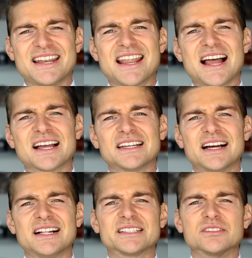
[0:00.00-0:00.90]

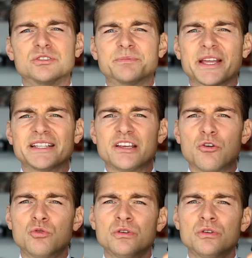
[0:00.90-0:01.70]
langanhaltend und bringt dir